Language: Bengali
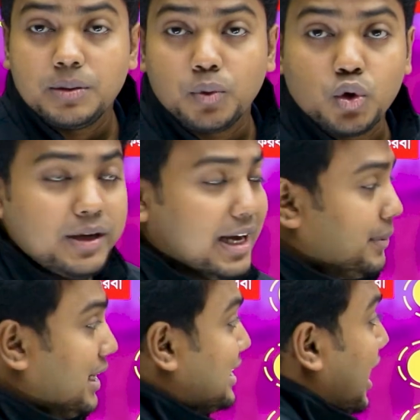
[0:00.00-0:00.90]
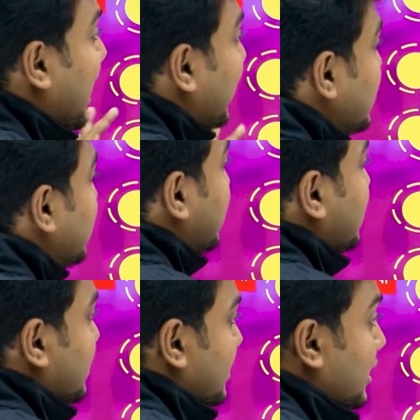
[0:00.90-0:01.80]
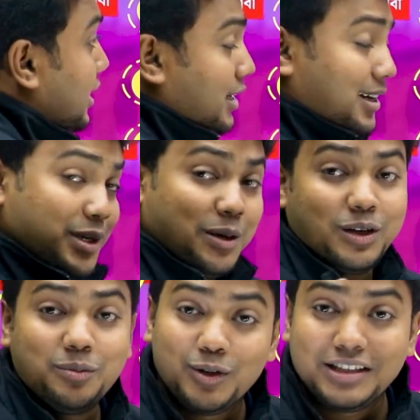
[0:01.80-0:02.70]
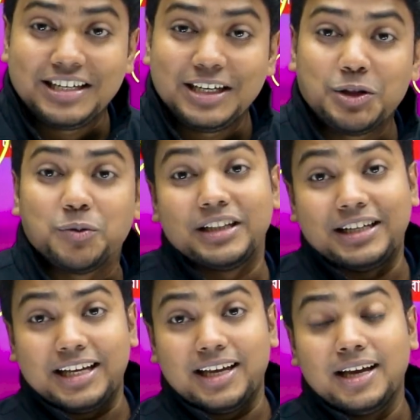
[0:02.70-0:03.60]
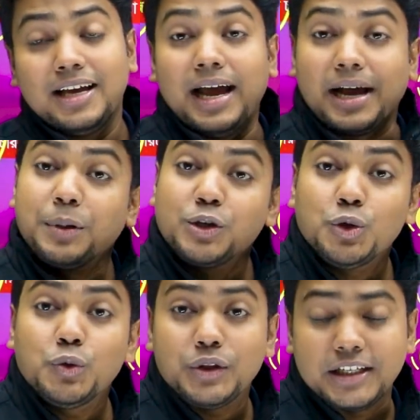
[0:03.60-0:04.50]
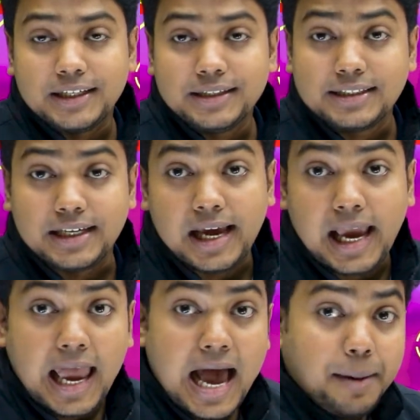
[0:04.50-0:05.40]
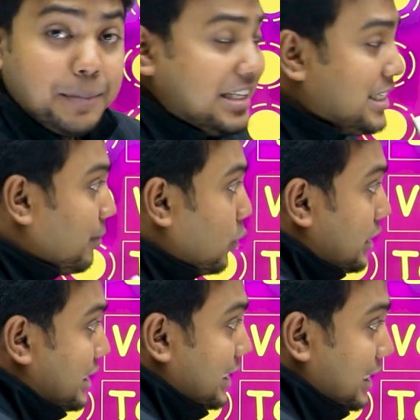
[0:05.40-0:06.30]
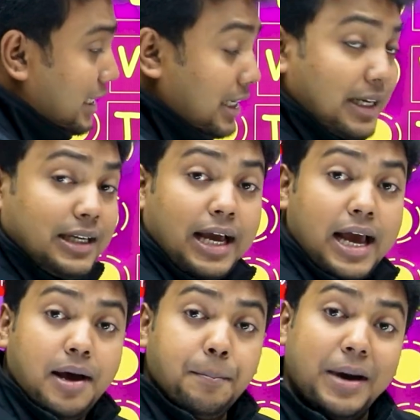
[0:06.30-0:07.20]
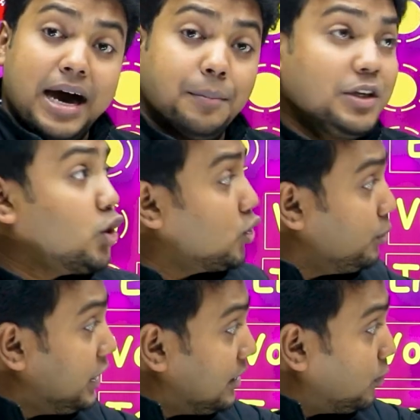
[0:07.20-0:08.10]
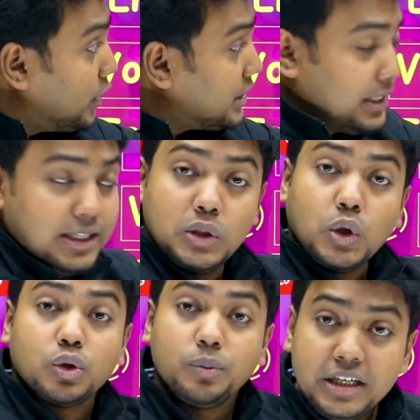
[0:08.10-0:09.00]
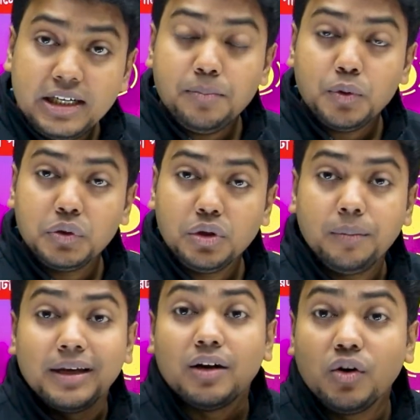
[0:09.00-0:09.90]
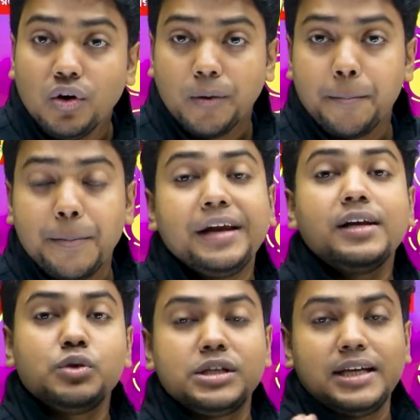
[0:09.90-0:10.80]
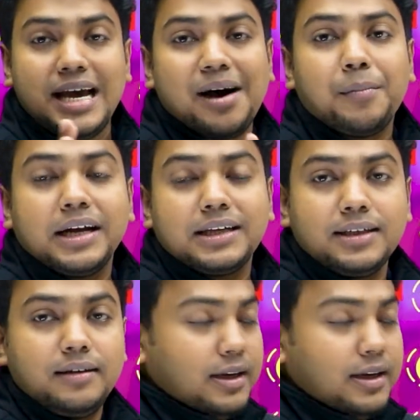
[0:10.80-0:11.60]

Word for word: তুমি পড়বে আমি একটা আইডিয়া দিয়েছি আমি আবার বলেছি তোমাদেরকে একবার শুরুতেই যে আমি যা বলছি বা আমি যত মিনিট বলেছি তত মিনিটই পড়তে হবে ন এটা হচ্ছে আমার একটা